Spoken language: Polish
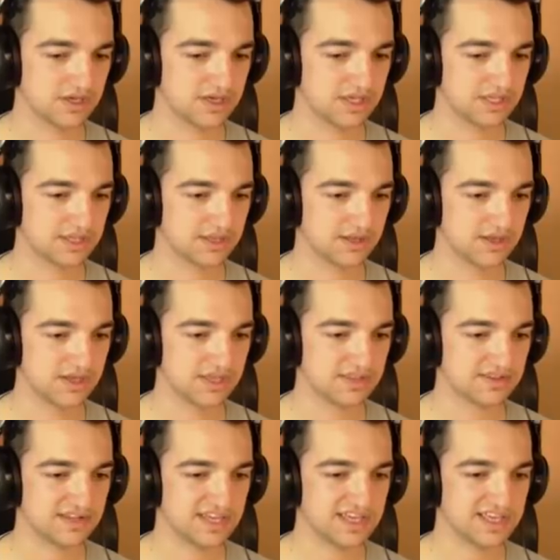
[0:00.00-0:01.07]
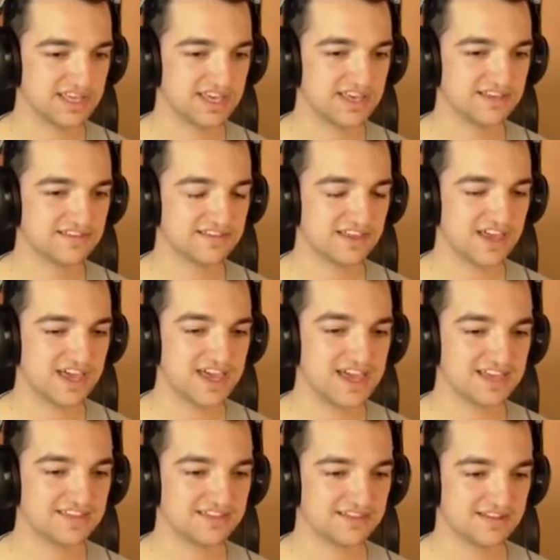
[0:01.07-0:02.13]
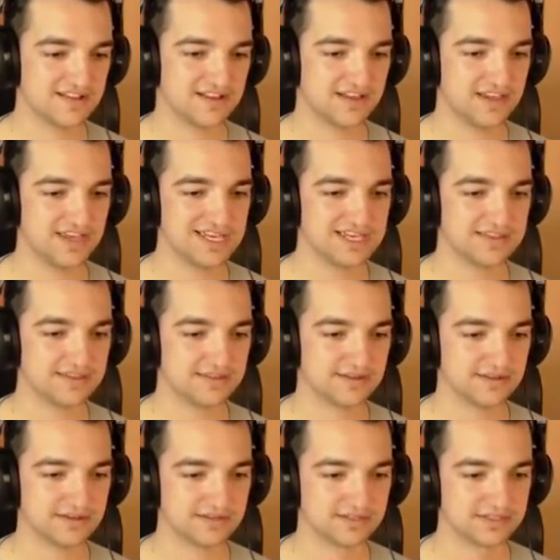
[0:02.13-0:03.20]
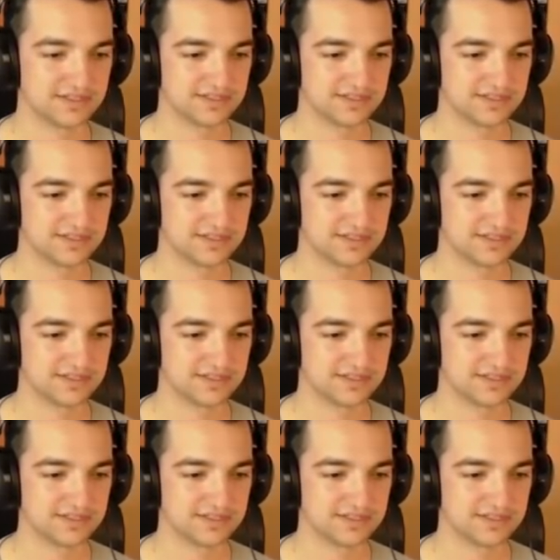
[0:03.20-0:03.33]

Ekstra, ekstra, ekstra, ekstra, ekstra.